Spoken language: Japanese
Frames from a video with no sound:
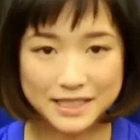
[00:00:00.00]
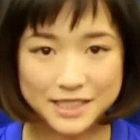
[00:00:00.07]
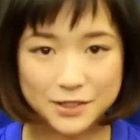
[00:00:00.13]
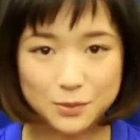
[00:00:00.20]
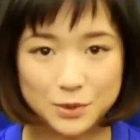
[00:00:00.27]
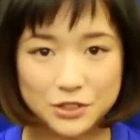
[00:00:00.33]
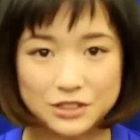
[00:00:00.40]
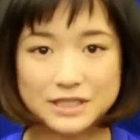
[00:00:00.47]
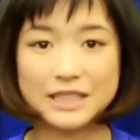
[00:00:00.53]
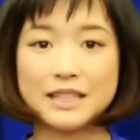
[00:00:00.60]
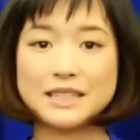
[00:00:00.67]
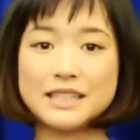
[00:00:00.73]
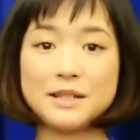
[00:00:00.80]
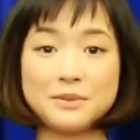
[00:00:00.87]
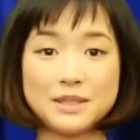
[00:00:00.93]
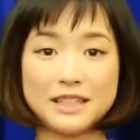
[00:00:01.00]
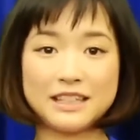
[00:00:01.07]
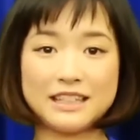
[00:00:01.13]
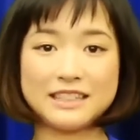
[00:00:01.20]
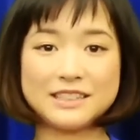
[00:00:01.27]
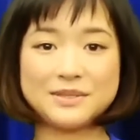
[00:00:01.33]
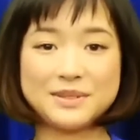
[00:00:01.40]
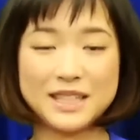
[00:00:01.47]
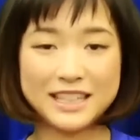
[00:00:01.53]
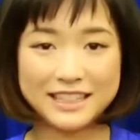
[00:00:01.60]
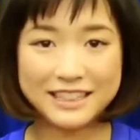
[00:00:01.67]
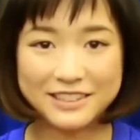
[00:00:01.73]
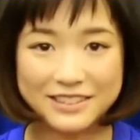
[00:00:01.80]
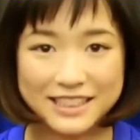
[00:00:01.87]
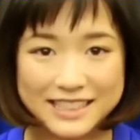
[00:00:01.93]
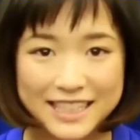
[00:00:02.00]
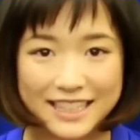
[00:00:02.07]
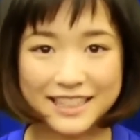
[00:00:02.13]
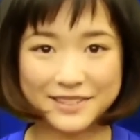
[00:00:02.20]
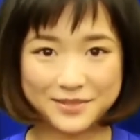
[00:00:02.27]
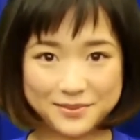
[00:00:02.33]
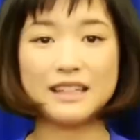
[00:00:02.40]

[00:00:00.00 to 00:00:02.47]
味の素スタジアムに遊びに来てください